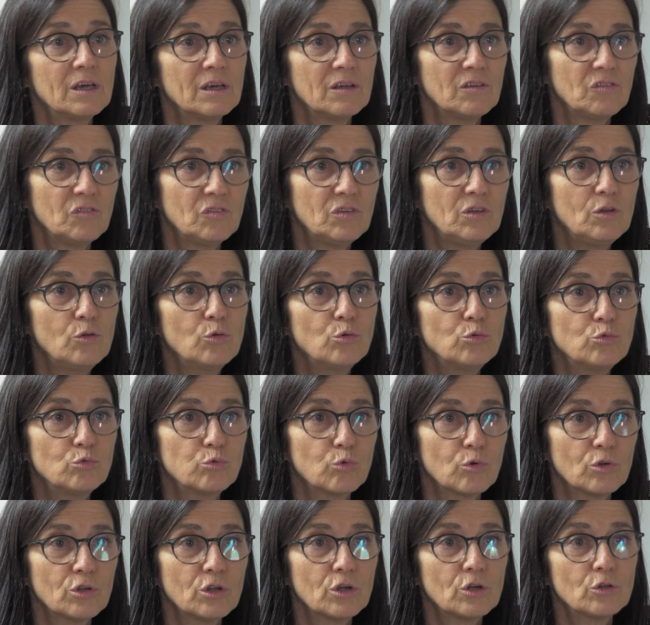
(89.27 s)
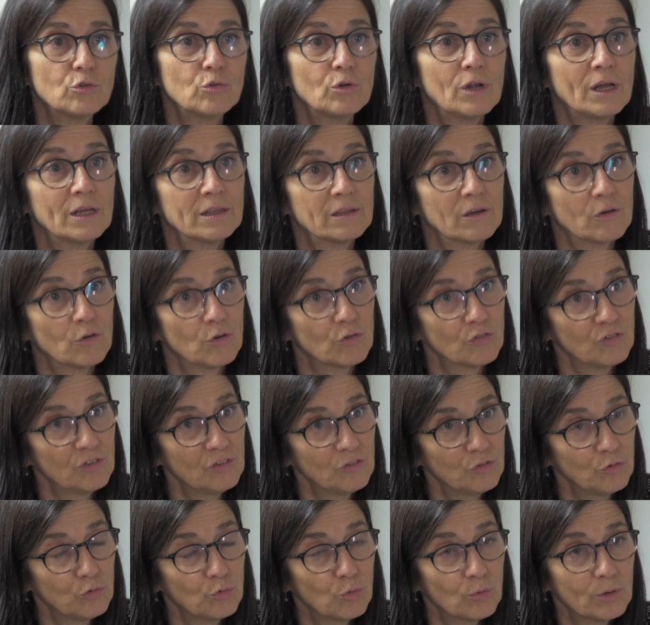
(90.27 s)
si le tournant de la
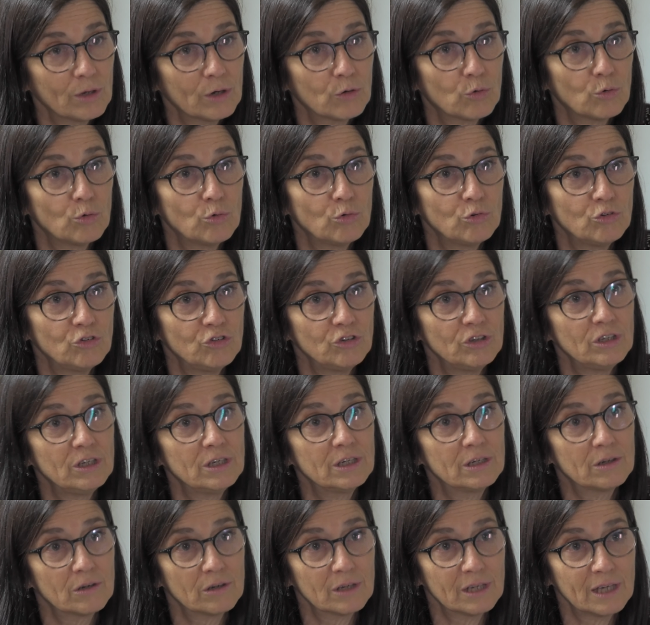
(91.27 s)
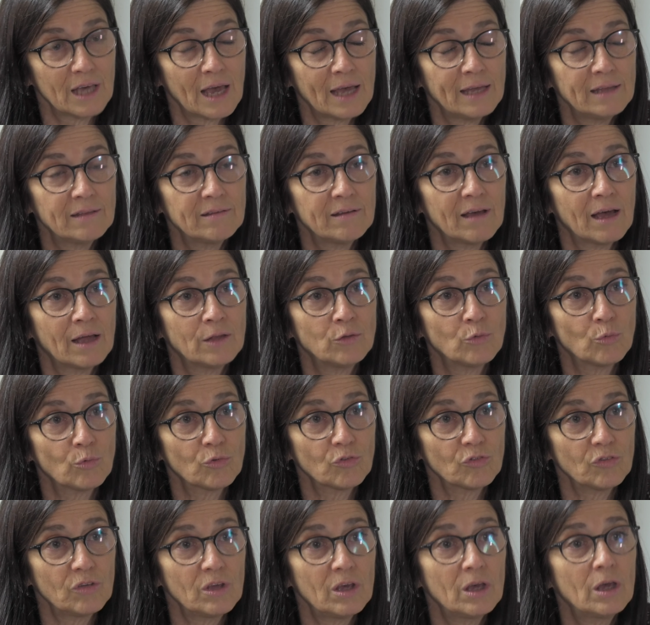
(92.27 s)
transition écologique qui a été
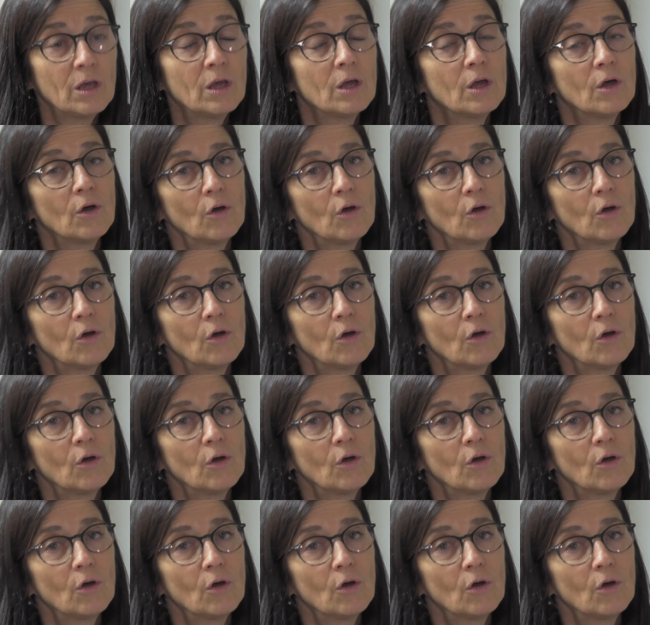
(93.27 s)
annoncé